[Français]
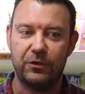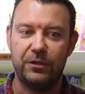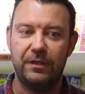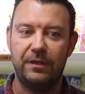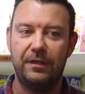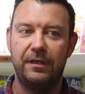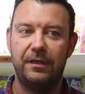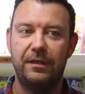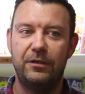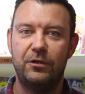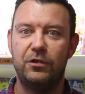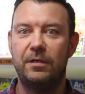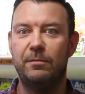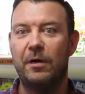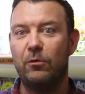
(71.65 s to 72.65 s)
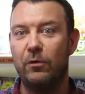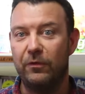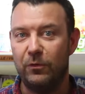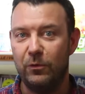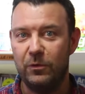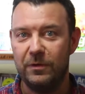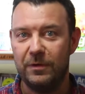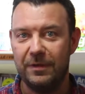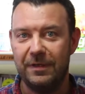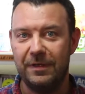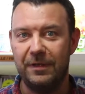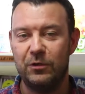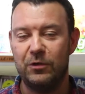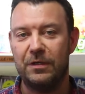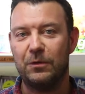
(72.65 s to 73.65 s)
j'étais chez ma coiffeuse,
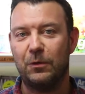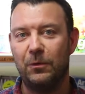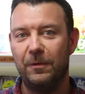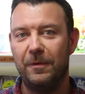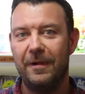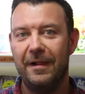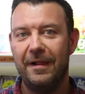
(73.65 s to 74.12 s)
qui est Jasseron.